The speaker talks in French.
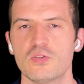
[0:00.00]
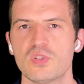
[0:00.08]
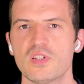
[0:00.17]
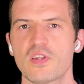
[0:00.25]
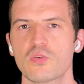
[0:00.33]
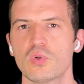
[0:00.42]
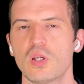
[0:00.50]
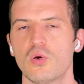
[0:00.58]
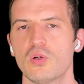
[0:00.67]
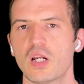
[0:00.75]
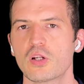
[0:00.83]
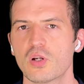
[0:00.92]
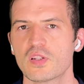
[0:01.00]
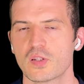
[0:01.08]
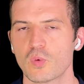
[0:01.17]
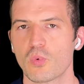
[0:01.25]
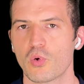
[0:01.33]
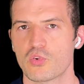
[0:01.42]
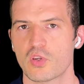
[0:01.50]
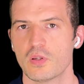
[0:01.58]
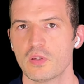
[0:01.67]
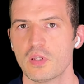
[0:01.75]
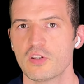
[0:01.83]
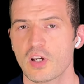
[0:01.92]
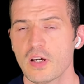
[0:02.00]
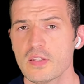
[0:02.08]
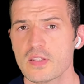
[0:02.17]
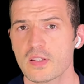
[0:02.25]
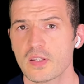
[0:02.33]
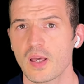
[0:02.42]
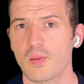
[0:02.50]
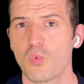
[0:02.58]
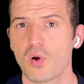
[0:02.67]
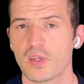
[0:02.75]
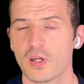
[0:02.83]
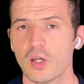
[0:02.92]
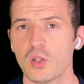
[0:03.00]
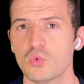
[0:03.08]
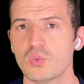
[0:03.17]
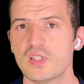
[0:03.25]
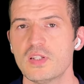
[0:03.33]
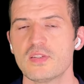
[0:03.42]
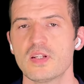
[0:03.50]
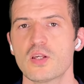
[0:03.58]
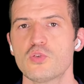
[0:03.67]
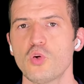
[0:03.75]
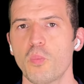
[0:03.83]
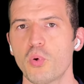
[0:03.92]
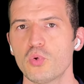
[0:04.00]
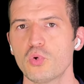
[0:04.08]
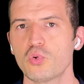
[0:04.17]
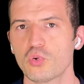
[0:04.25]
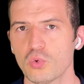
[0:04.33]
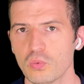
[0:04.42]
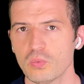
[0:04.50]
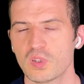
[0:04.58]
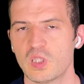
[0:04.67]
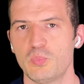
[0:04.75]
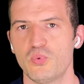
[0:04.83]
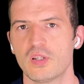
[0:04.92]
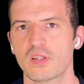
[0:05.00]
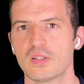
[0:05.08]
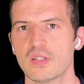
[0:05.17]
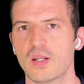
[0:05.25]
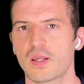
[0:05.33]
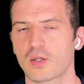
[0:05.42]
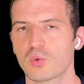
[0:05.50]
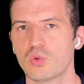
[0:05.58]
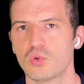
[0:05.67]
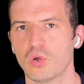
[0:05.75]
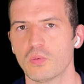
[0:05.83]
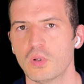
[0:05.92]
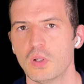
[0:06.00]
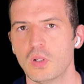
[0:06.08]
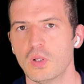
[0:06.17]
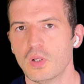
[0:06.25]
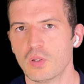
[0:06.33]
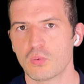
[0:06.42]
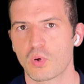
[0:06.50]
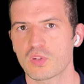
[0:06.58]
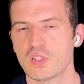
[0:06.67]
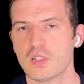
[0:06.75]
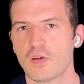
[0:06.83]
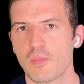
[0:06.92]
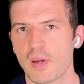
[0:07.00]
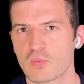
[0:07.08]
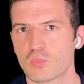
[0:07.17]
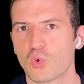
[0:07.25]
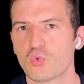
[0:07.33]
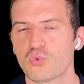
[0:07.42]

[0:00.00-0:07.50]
utilisations de l'alcool étaient nombreuses. Déjà, c'était un moyen d'utiliser la surproduction qui pouvait être liée à l'agriculture. Donc quand il y avait par exemple trop de